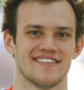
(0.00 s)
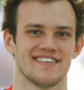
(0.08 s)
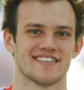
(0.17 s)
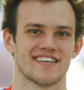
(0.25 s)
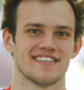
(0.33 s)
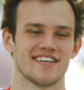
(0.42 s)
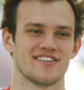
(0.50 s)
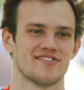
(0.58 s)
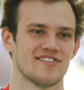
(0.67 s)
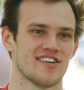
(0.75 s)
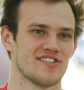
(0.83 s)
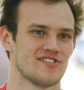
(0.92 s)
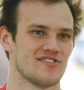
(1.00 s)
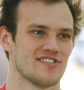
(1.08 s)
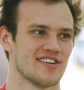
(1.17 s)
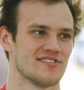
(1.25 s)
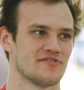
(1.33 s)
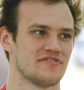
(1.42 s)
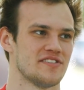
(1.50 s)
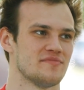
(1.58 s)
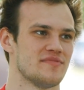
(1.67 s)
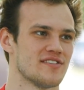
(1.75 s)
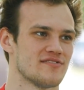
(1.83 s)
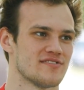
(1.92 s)
не сказать, что я еще не готов с
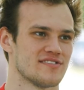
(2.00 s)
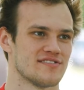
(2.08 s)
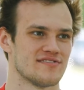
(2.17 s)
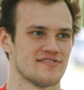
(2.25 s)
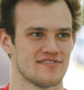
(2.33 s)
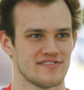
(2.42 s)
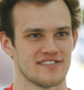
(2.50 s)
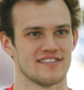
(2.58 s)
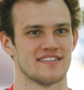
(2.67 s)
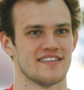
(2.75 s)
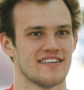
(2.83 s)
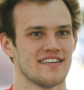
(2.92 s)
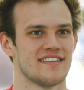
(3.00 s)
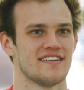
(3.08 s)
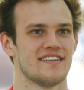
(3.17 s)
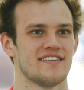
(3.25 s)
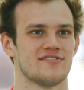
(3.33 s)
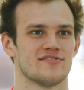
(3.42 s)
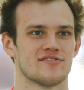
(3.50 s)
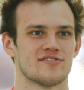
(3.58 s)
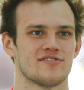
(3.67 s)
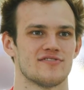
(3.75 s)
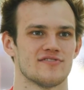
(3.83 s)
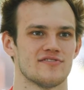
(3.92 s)
ним бороться, но и то,
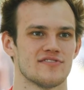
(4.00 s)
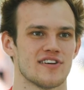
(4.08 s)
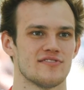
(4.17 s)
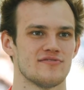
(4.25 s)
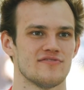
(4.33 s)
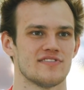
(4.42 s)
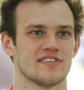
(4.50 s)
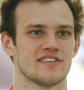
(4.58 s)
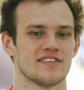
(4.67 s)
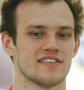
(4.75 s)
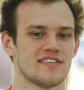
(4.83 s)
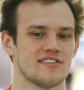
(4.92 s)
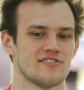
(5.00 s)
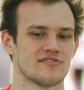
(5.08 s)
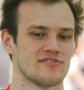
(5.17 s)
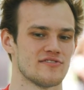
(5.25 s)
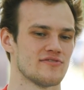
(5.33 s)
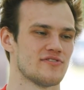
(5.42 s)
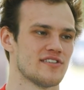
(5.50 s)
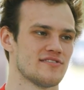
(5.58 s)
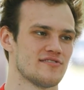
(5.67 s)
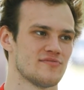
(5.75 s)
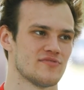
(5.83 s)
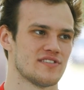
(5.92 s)
что какую-то серьезную
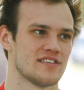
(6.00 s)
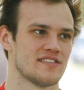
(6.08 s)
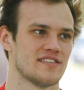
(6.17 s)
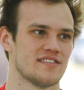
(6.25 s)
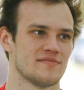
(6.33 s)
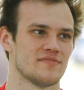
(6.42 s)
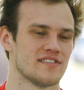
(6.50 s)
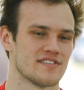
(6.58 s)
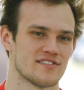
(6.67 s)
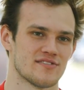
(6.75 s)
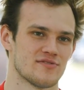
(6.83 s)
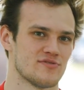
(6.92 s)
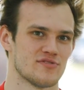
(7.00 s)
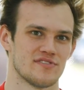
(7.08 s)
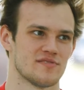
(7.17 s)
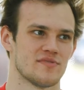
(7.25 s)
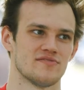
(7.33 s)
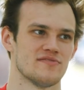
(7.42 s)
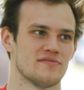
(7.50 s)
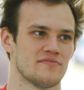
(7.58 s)
конкуренцию ему создать, я, мне кажется, тоже не смогу